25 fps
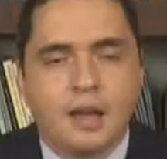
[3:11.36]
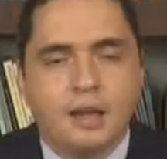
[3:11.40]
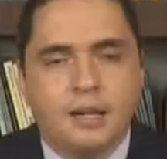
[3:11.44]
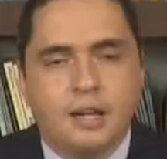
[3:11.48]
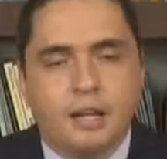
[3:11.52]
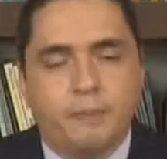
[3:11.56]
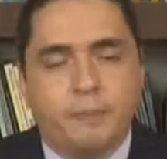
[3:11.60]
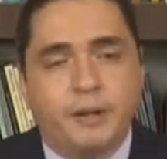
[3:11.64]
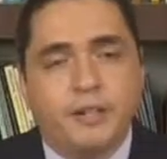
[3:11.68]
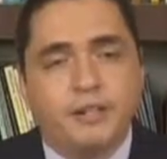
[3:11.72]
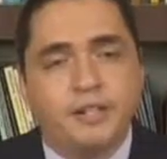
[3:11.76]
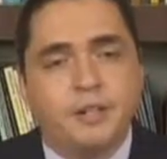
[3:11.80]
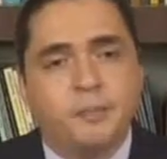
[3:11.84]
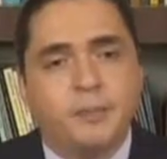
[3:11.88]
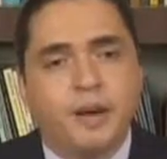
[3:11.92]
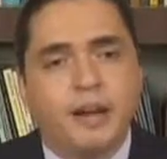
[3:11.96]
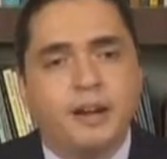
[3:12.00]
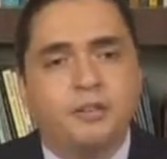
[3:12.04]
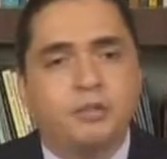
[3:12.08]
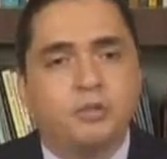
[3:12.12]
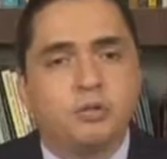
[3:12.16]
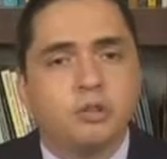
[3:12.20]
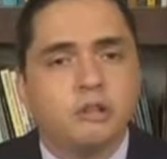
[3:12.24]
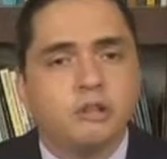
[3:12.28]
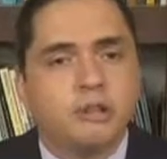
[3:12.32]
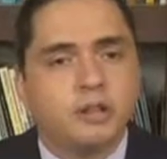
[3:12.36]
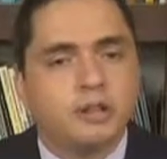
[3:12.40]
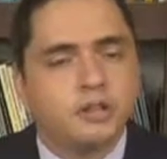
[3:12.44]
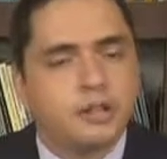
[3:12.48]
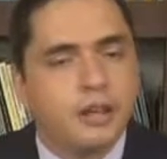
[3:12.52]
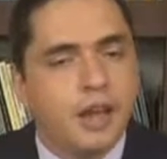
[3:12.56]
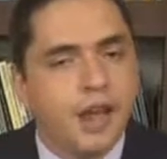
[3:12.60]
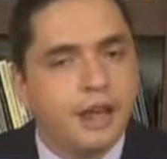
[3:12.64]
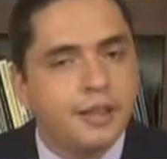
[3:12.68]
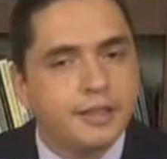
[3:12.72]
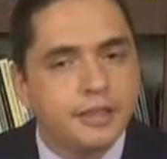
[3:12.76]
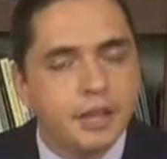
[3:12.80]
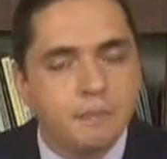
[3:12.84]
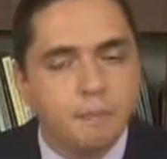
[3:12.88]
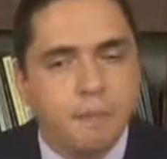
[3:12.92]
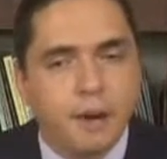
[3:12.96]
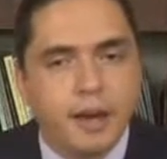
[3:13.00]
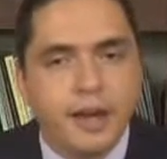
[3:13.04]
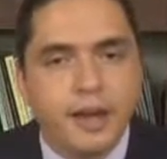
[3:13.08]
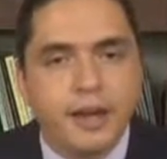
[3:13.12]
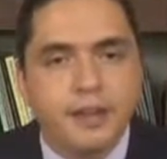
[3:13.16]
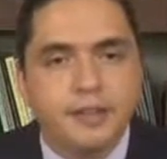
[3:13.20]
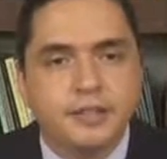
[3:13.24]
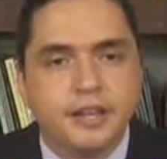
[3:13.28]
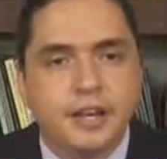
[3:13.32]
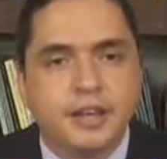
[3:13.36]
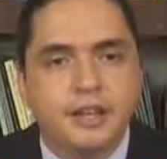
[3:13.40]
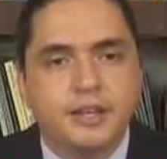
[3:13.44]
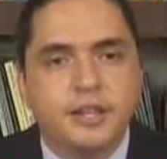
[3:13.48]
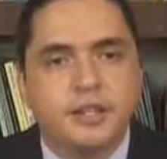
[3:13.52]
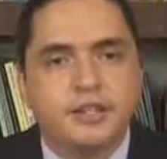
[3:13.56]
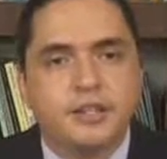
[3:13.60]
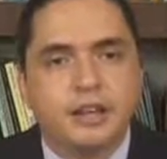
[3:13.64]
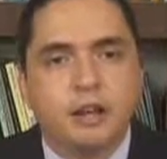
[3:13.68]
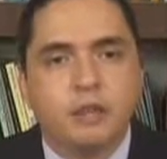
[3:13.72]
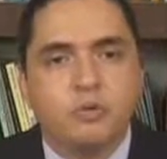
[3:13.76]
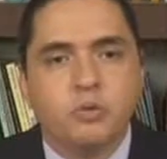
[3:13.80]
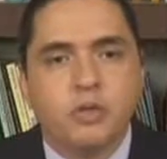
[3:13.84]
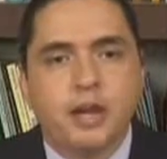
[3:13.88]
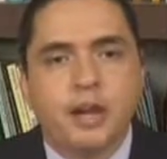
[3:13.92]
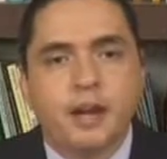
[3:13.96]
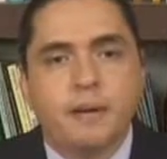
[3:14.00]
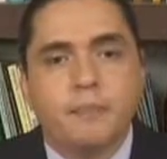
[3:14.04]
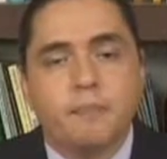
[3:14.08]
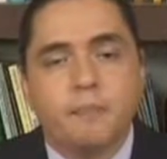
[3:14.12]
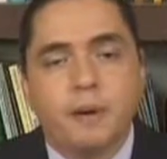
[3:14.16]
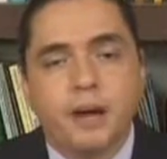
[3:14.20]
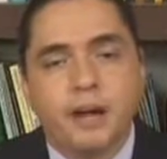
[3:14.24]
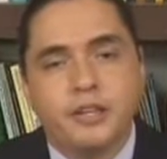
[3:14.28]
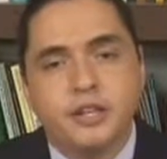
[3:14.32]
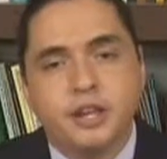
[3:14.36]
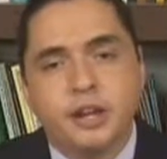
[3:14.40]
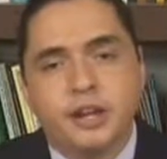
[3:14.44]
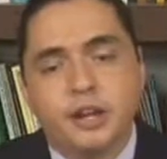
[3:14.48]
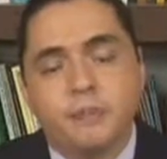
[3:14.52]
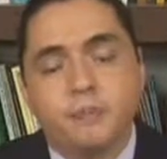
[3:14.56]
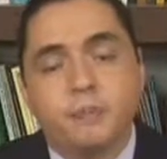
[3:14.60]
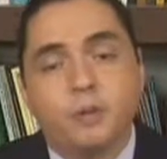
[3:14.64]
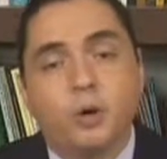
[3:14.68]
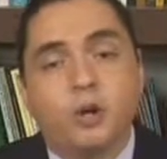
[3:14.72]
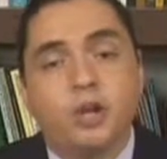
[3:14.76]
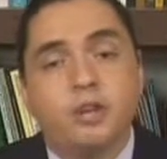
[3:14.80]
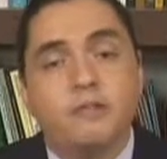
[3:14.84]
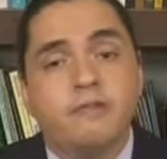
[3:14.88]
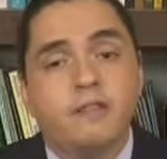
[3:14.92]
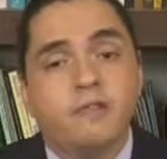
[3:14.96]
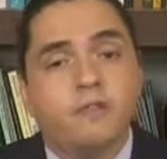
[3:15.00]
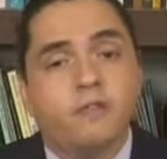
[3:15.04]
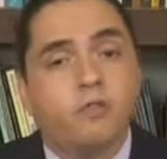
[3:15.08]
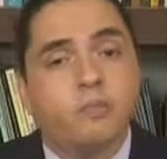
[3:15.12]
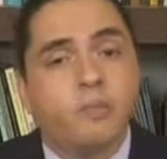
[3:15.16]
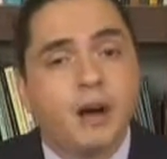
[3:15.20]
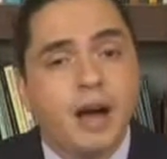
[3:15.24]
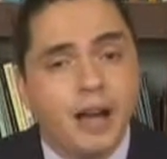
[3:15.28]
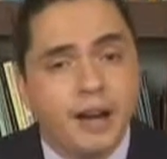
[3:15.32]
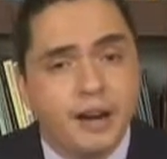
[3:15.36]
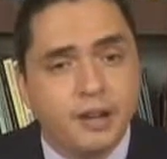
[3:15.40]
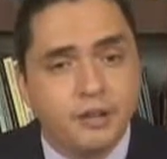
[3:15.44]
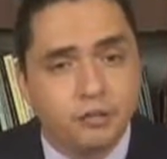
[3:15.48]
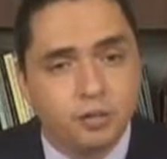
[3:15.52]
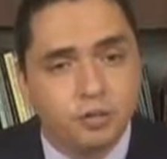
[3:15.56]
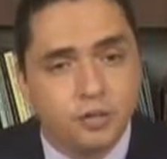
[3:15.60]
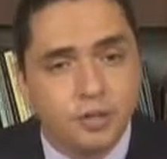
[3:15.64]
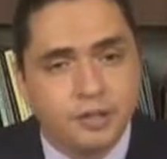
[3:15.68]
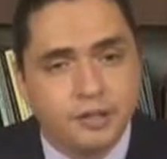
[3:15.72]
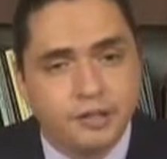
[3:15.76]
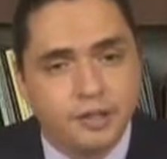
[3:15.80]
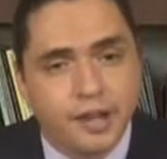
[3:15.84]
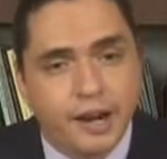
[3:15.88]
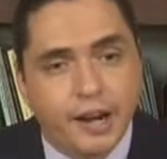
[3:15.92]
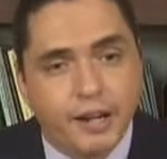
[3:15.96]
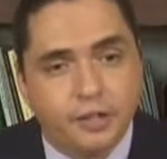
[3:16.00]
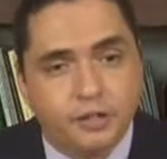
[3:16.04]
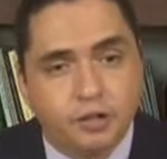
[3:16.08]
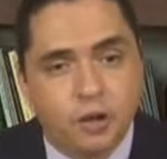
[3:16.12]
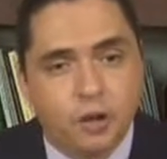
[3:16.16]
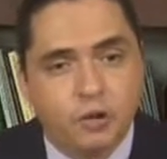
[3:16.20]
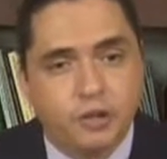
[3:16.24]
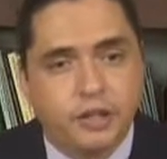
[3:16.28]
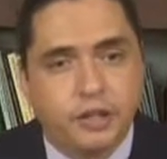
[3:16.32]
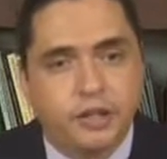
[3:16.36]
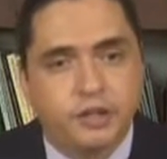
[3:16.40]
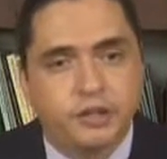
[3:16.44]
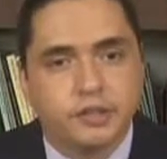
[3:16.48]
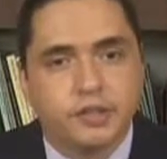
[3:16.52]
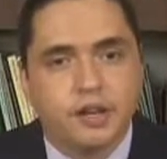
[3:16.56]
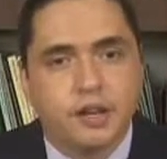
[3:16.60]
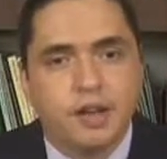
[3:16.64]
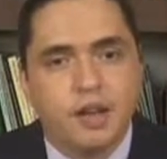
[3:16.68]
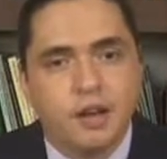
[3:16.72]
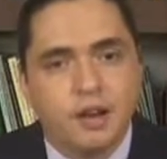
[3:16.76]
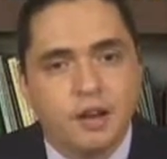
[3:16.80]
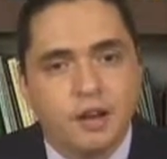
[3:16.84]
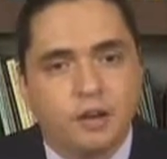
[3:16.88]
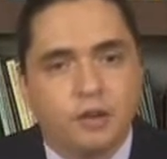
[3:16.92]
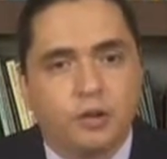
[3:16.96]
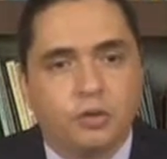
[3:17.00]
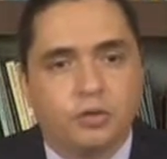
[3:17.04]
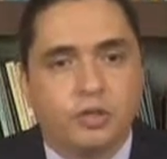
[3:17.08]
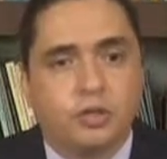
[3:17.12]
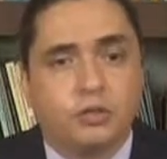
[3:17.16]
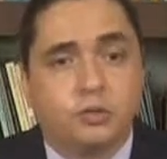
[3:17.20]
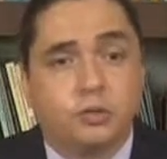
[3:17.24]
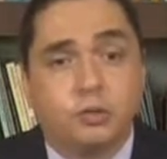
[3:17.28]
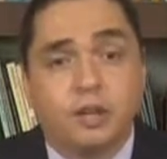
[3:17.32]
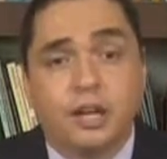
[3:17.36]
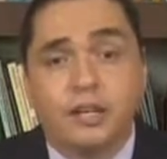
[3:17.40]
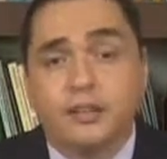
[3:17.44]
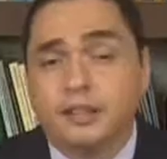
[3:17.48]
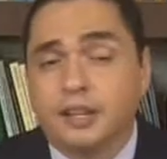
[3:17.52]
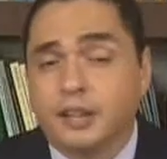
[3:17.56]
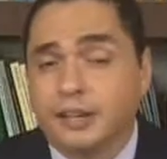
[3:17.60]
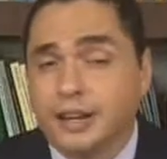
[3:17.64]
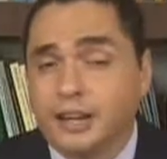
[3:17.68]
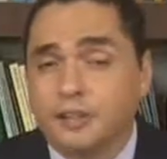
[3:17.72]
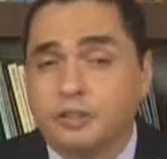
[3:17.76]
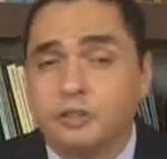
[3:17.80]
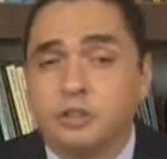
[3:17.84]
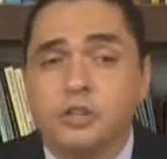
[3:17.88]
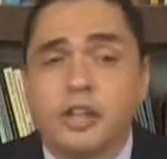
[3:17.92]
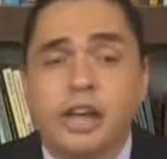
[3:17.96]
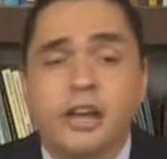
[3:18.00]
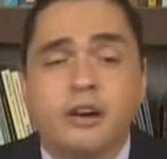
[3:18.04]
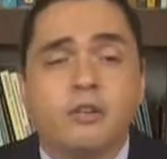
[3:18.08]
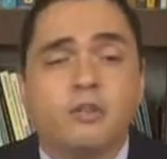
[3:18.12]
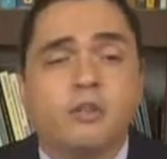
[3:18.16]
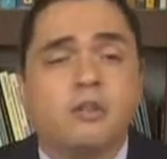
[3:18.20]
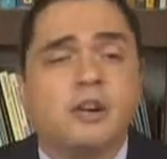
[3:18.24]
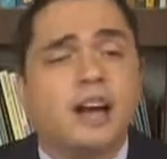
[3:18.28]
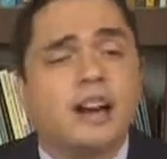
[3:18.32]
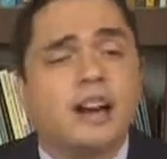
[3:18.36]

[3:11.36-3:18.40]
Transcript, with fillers: Las principales universidades del país han iniciado una campaña que prohíbe fumar en sus instalaciones. Los estudiantes reaccionaron